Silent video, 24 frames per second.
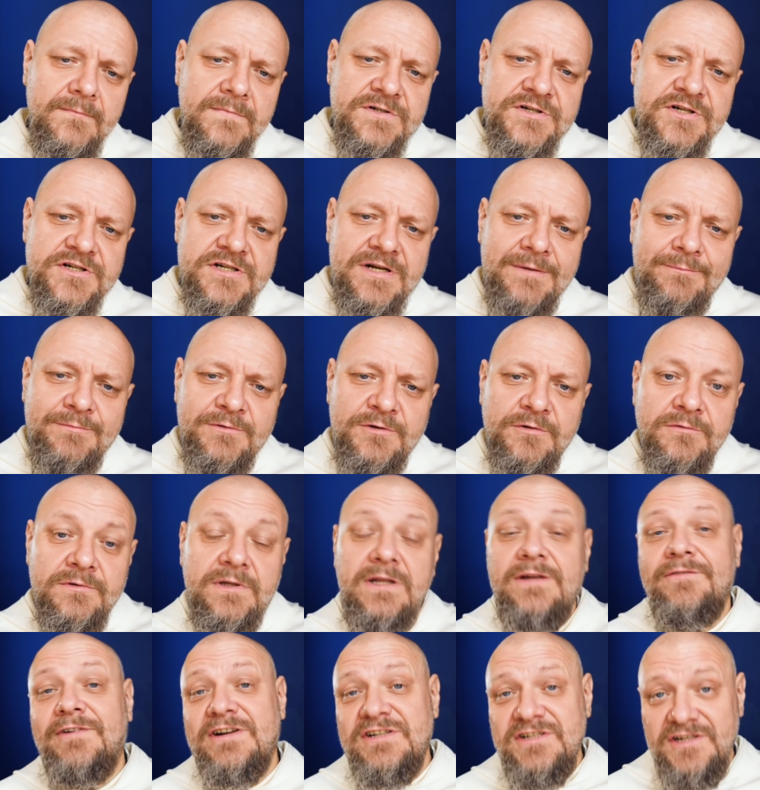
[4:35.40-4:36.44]
czy
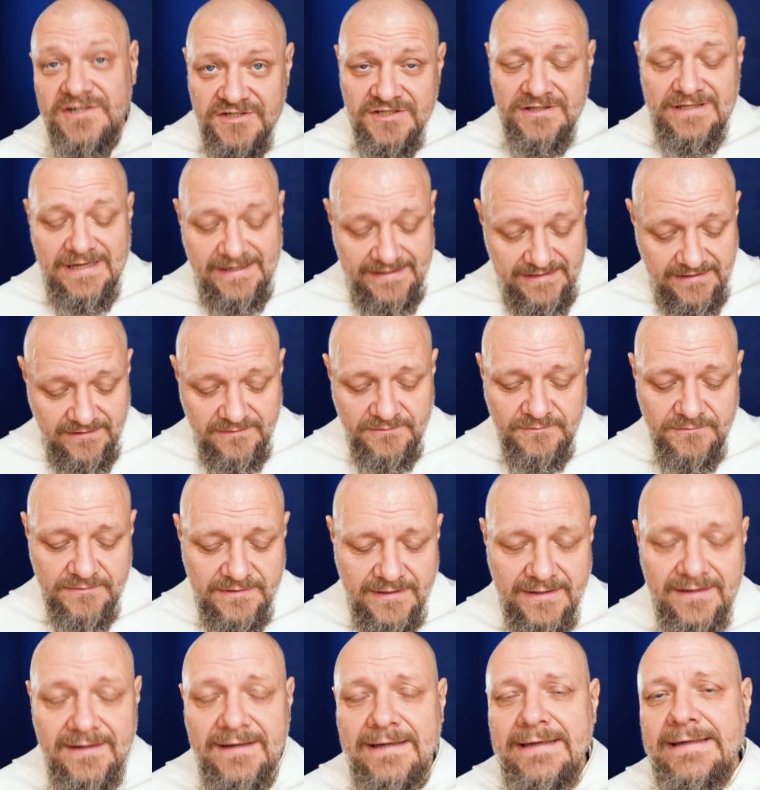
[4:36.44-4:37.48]
szeptunki, właśnie czy tak jak
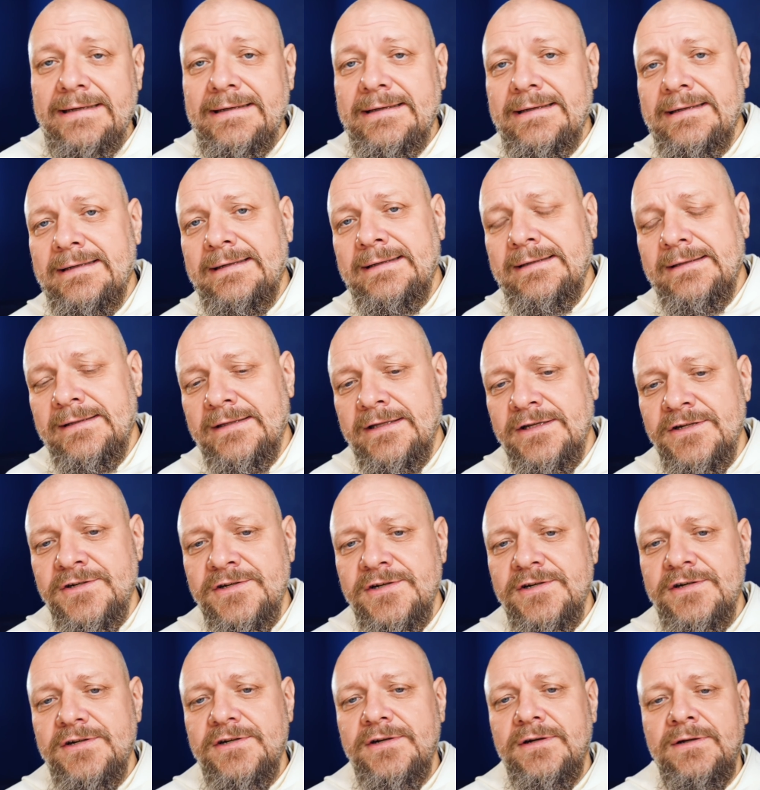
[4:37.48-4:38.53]
tutaj
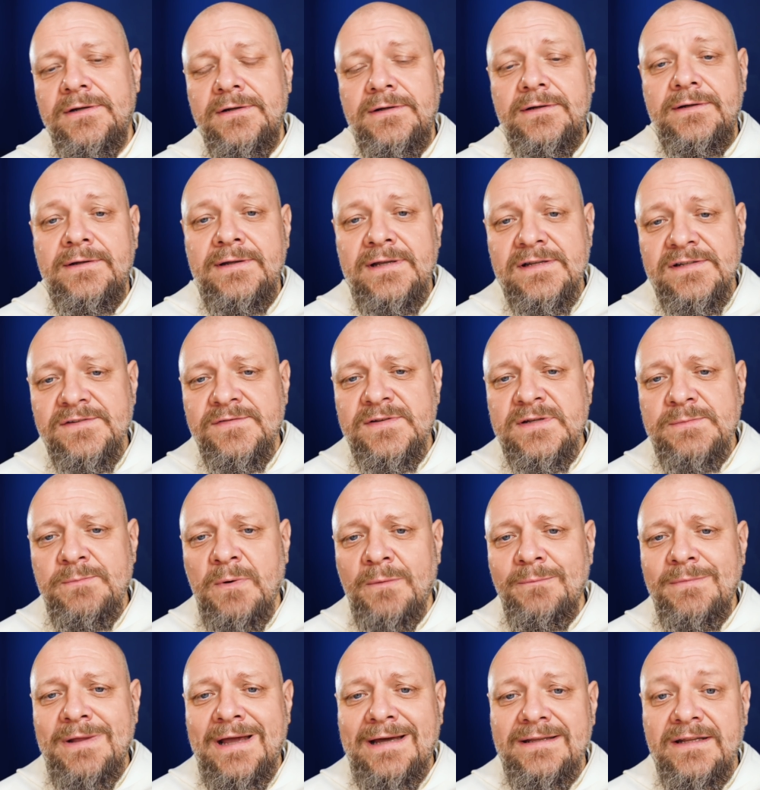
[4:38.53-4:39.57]
też y, jest
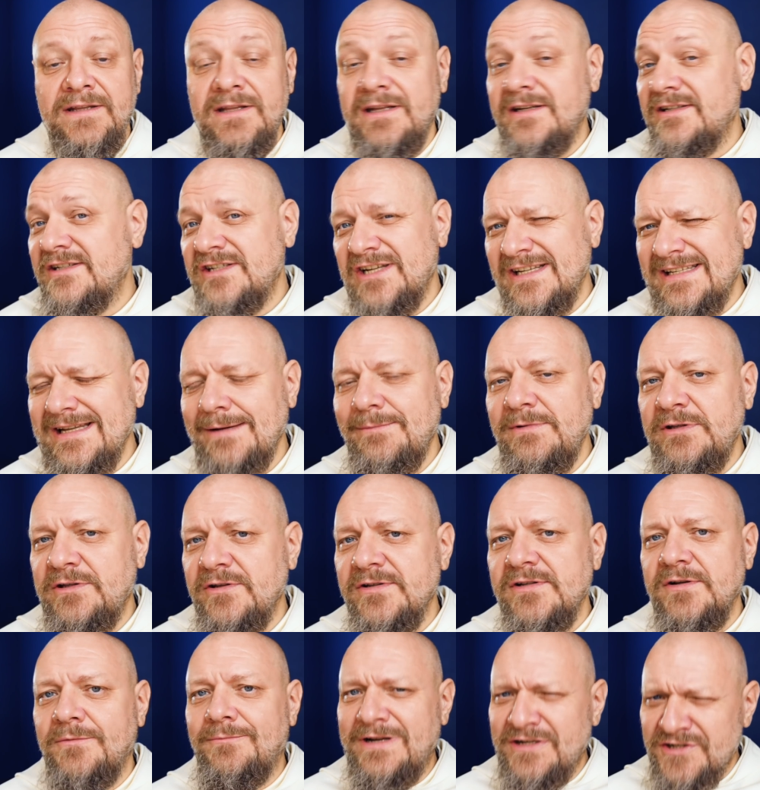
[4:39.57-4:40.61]
wspomniane, czasami to
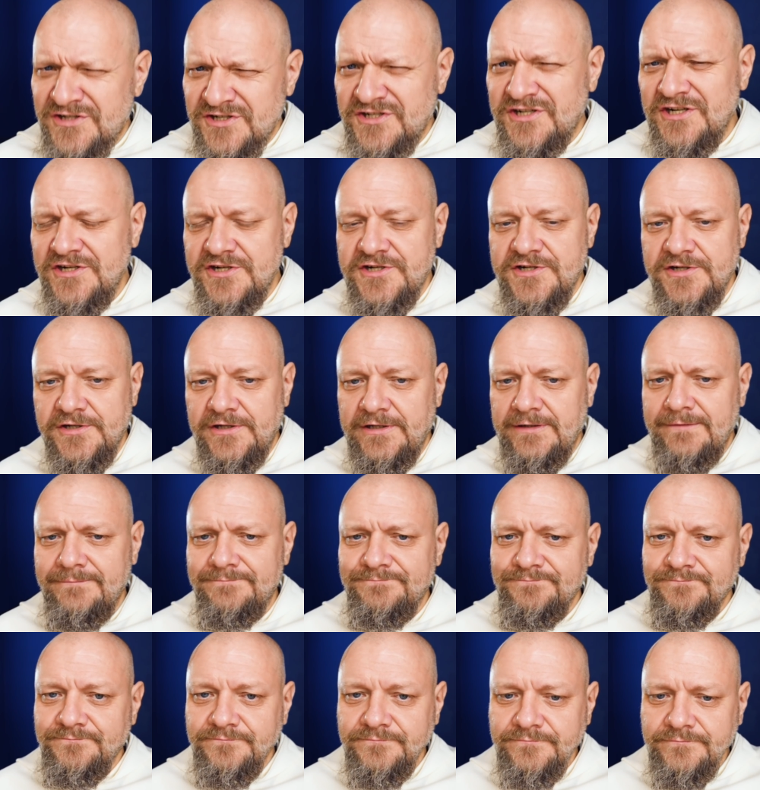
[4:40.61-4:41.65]
są mężczyźni,
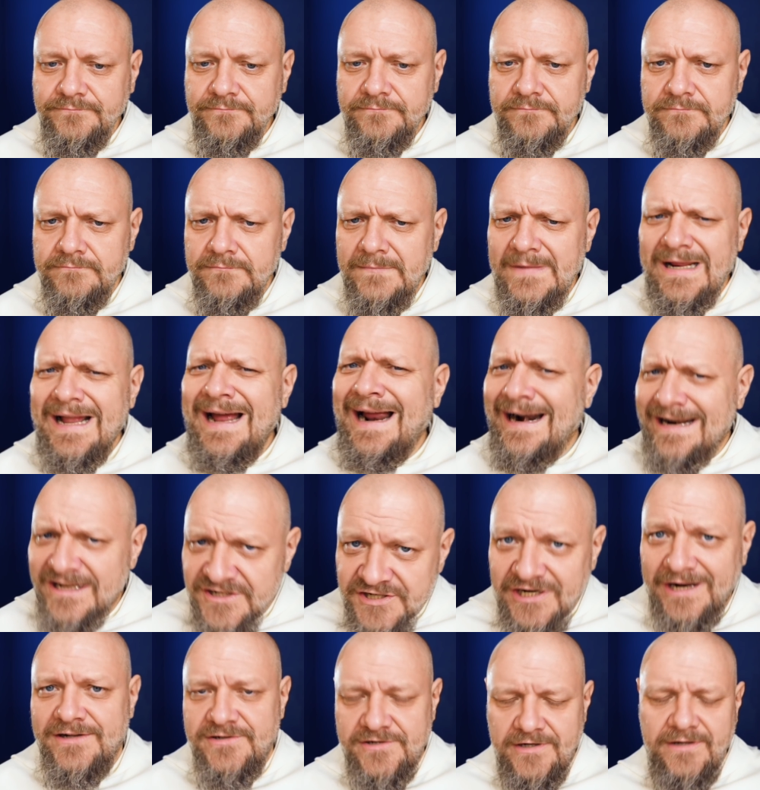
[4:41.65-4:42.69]
ale
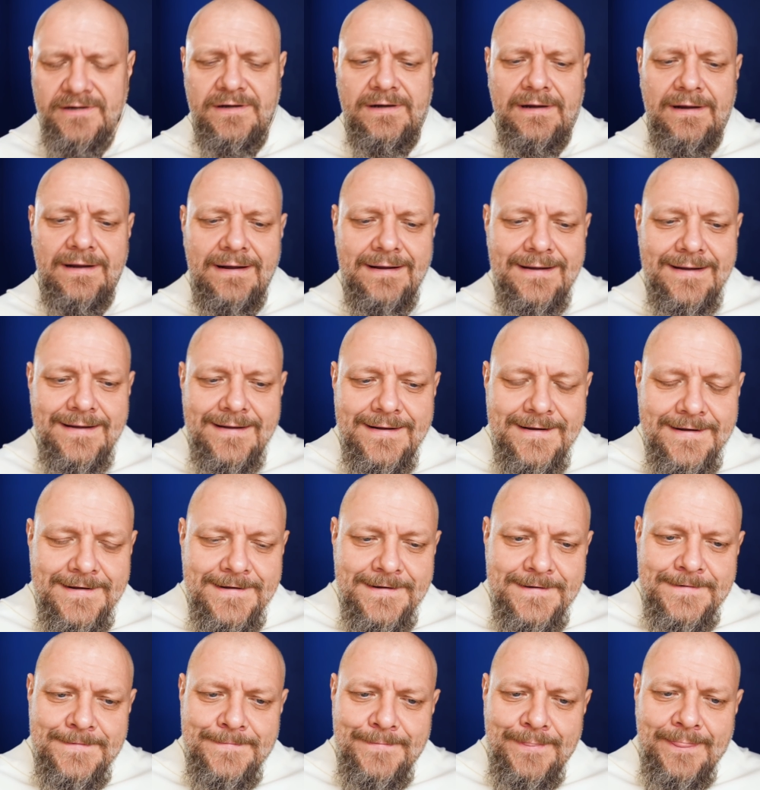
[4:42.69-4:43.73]
rzadziej,
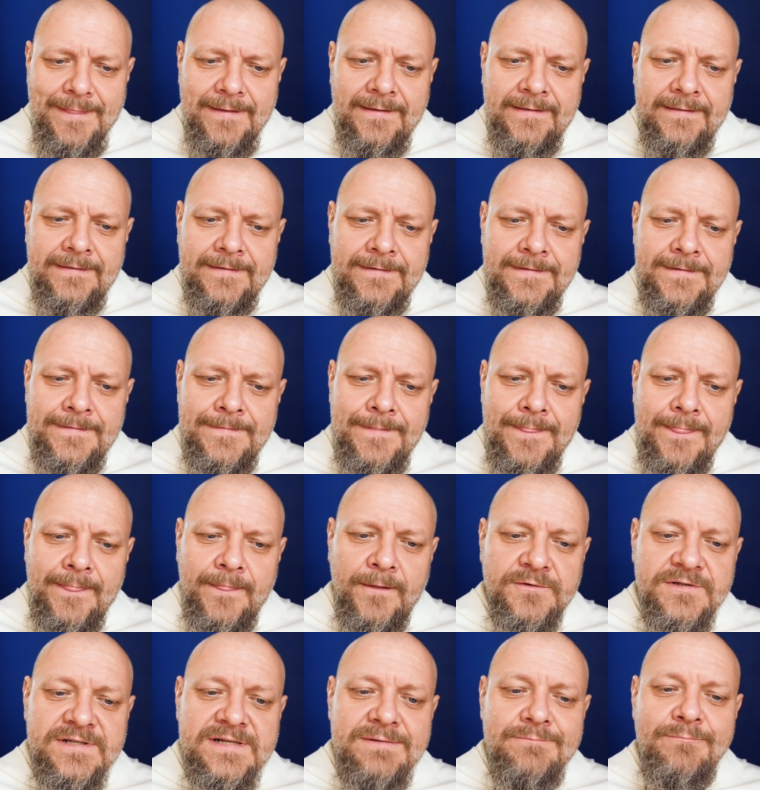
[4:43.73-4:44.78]
y,
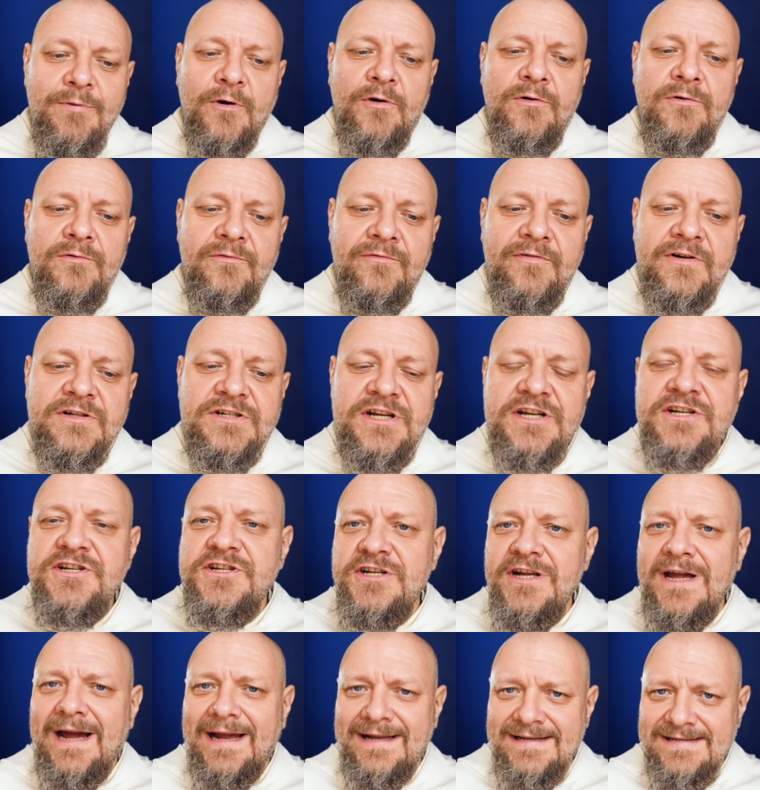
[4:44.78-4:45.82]
no, symbolów
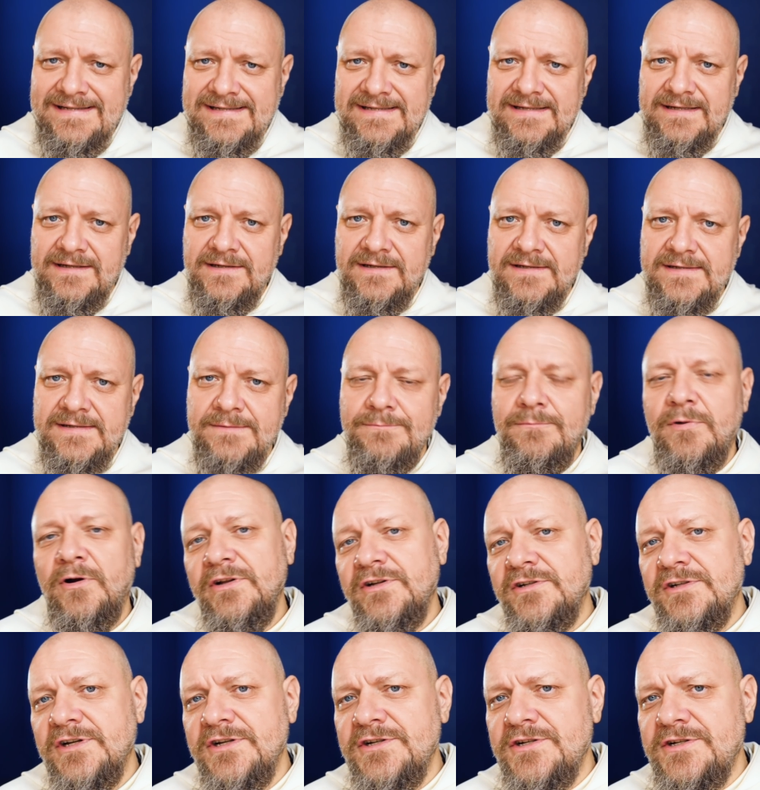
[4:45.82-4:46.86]
chrześcijańskich,
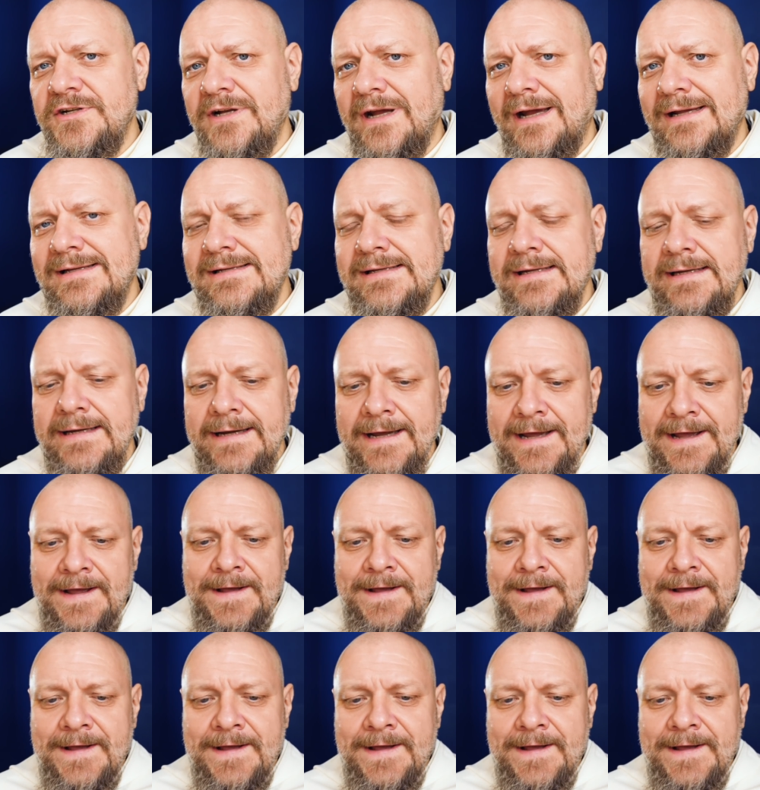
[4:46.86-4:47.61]
symboli chrześcijańskich.